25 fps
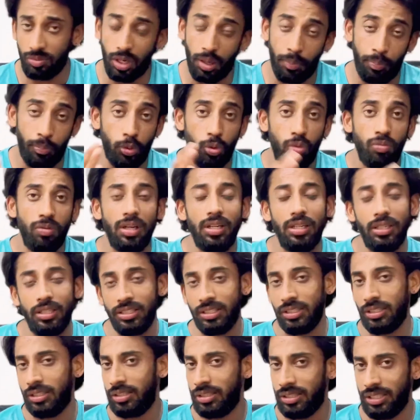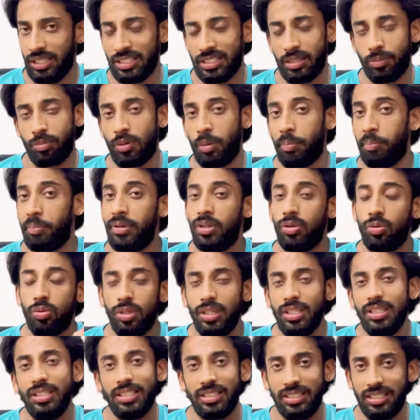अप्रूवल ये सब कंपनी को
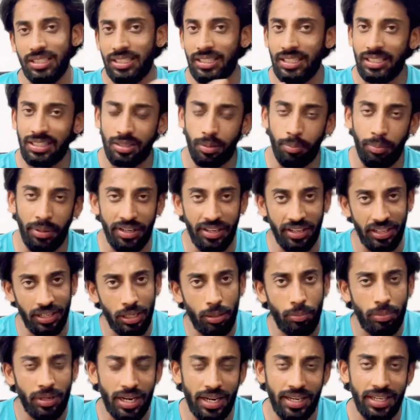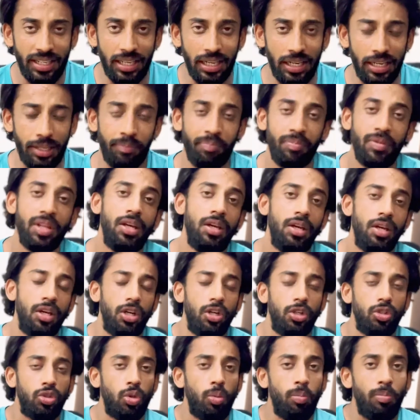नहीं देती ये सब मटेरियल बनाने के
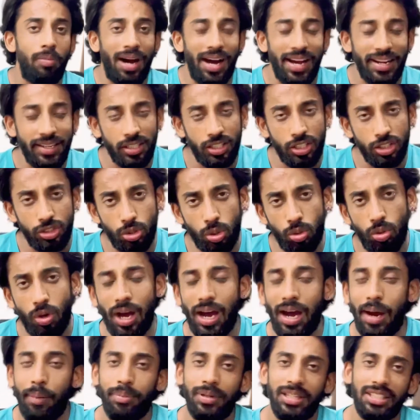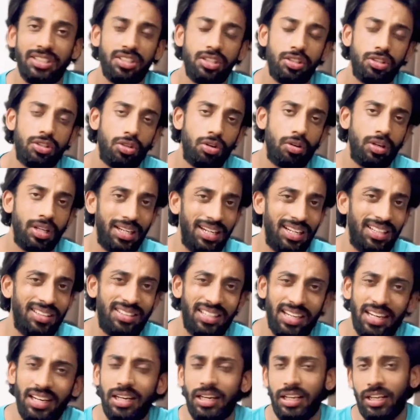लिए तो मान के चलो आप टेस्टेस्टोन
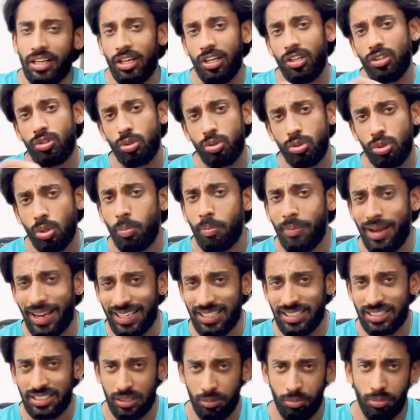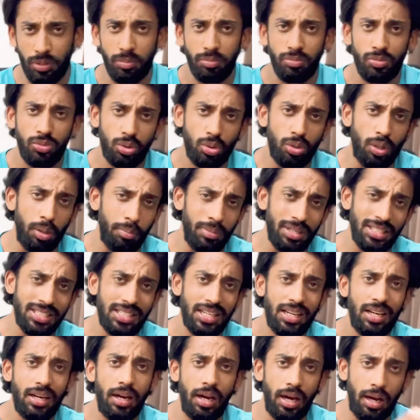इनथेट ले रहे हो तो जो मैक्सिमम जो
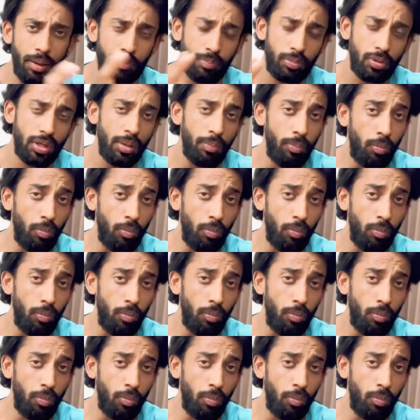हमेशा आपके